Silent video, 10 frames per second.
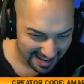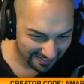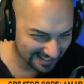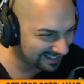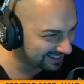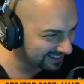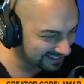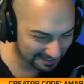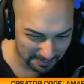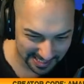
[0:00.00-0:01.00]
Was ist sie? Ist
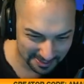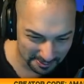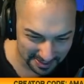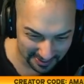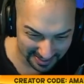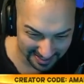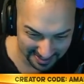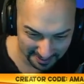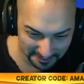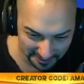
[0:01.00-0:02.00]
sie Medusa oder ist sie
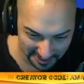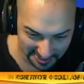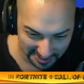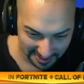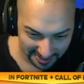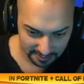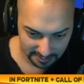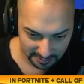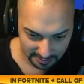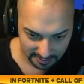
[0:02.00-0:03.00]
ein Fisch?
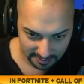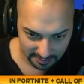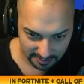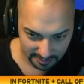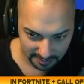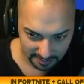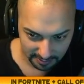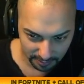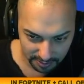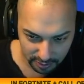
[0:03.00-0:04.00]

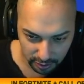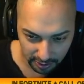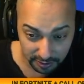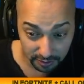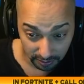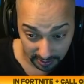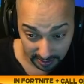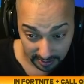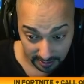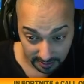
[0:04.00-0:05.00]
Und Condor.
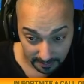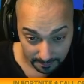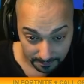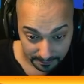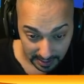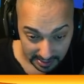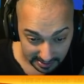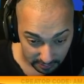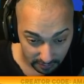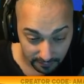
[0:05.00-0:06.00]

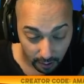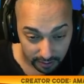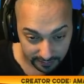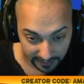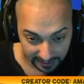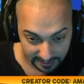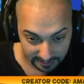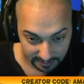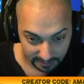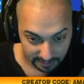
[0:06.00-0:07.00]
Den dürfen wir auch nicht vergessen.
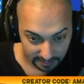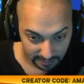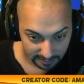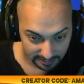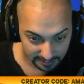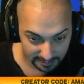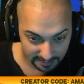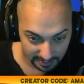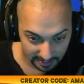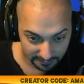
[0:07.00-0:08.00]
Das ist
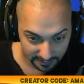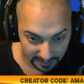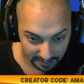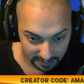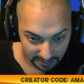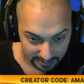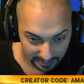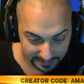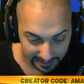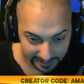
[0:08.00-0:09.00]
einfach... Der
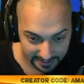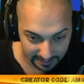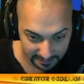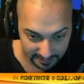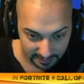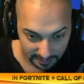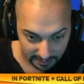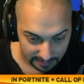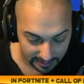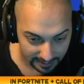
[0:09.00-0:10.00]
hat kein Gesicht.
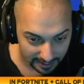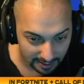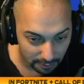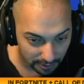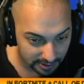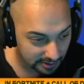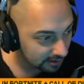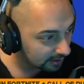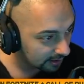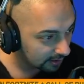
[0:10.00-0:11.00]
Digga, der raucht.
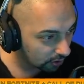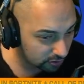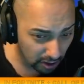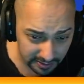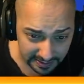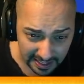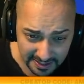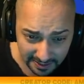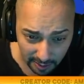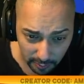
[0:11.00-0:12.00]
Oh Gott, ich
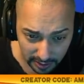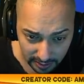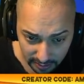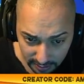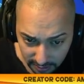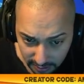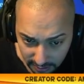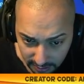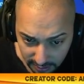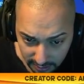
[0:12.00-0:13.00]
hasse Raucher.
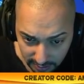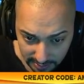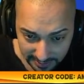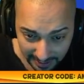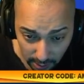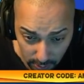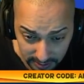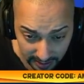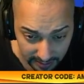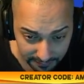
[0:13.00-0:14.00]
Der raucht
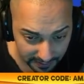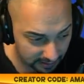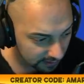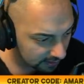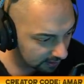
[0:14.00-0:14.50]
einfach.